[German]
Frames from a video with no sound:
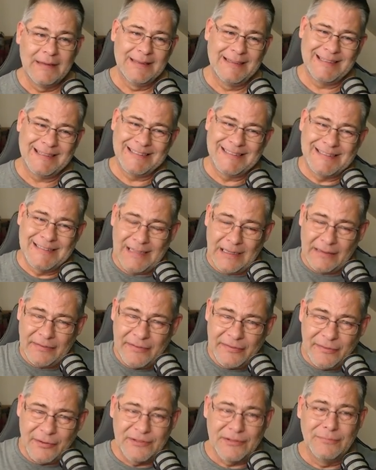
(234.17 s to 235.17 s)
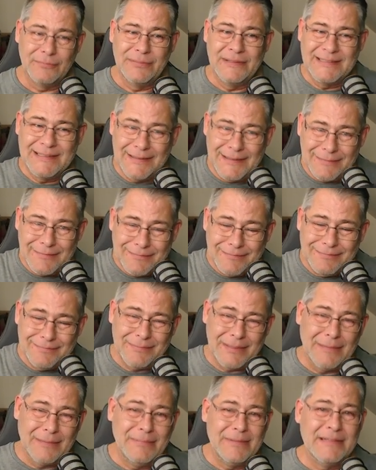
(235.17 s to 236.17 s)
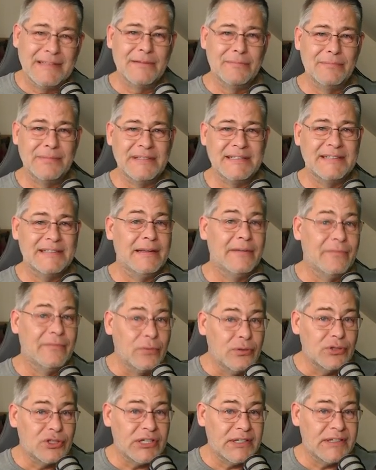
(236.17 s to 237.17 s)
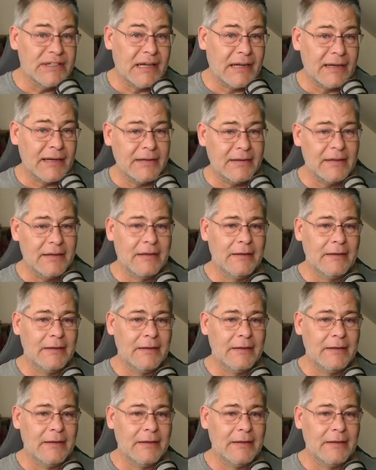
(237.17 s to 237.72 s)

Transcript: Das ist nach wie vor so ein bisschen bei mir so ein bisschen der Wunschgedanke.